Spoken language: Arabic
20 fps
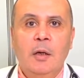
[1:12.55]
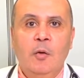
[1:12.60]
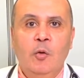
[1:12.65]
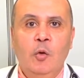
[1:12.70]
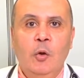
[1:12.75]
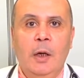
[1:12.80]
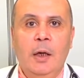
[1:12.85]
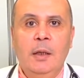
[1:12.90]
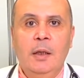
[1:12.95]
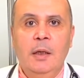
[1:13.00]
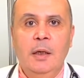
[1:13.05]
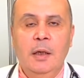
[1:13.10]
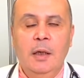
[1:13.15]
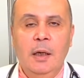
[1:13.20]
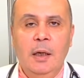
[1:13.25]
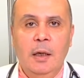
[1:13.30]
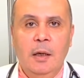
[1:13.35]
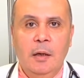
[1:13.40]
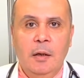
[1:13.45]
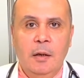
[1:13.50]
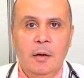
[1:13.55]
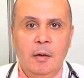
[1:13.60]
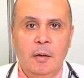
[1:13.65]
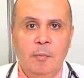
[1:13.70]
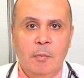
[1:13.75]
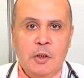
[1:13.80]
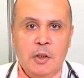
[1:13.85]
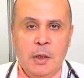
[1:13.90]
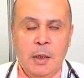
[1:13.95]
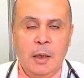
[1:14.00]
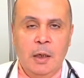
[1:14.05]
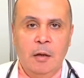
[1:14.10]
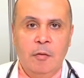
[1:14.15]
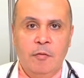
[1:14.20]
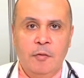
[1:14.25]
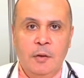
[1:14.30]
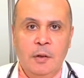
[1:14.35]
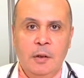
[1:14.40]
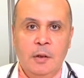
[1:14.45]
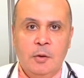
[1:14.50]
يؤدي إلى مشاكل
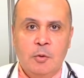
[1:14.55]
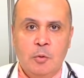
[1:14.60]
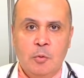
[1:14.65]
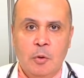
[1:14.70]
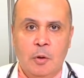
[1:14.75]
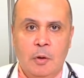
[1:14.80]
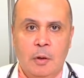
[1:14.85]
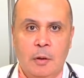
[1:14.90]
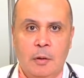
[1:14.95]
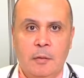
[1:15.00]
في السكر